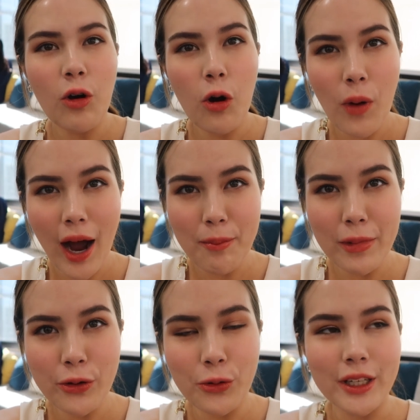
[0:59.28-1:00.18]
เราก็วาร์ป
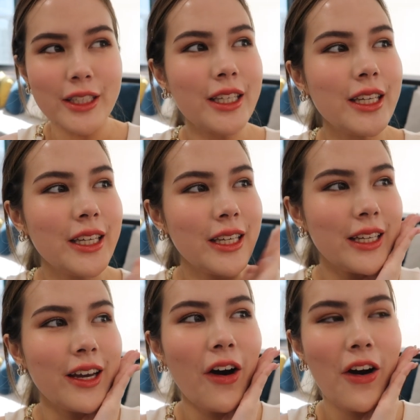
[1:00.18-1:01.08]
มาอยู่กันที่
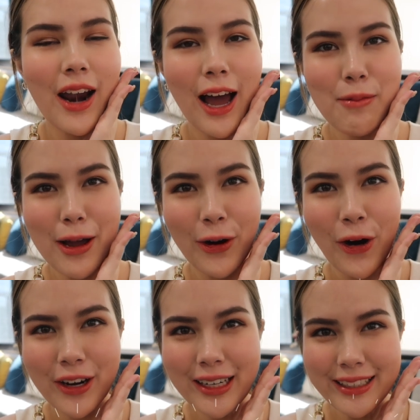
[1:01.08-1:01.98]
ออร่าแบงค
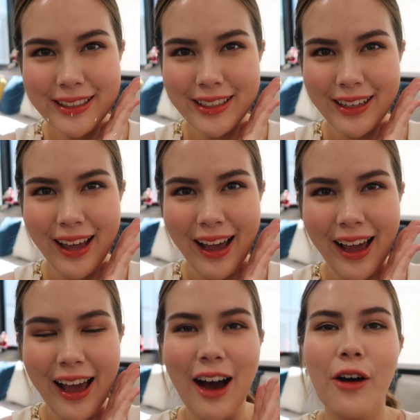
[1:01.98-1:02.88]
อกคลินิก
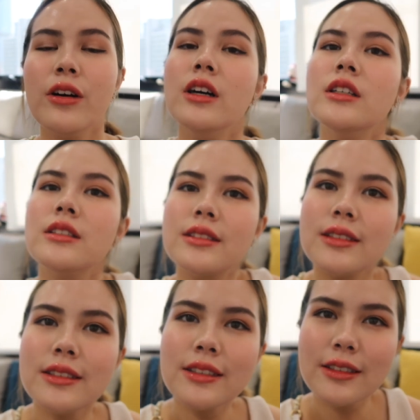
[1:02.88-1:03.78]
แล้ว
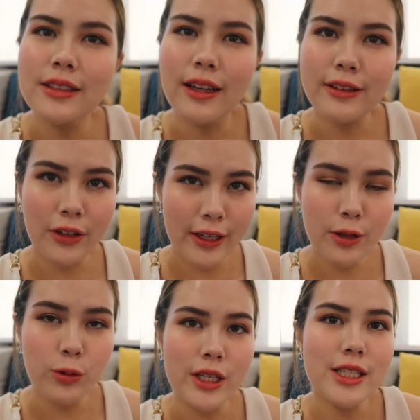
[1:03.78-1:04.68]
ซึ่งลิล
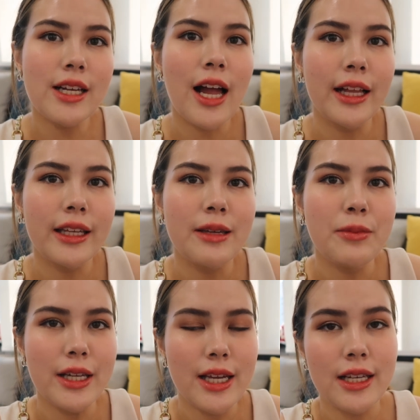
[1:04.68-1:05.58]
ยู่ที่สถานี
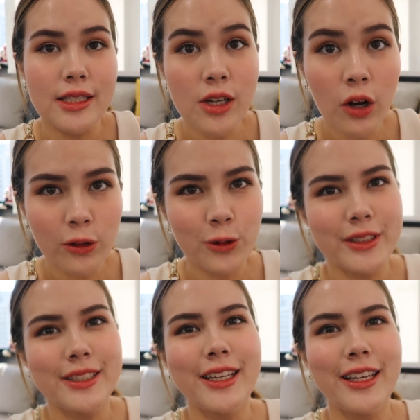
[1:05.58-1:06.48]
BTS ช่องนน
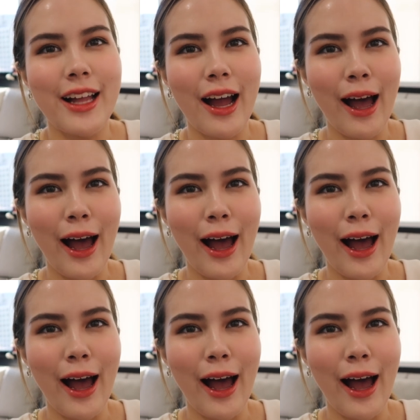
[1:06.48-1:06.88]
ทรีนะ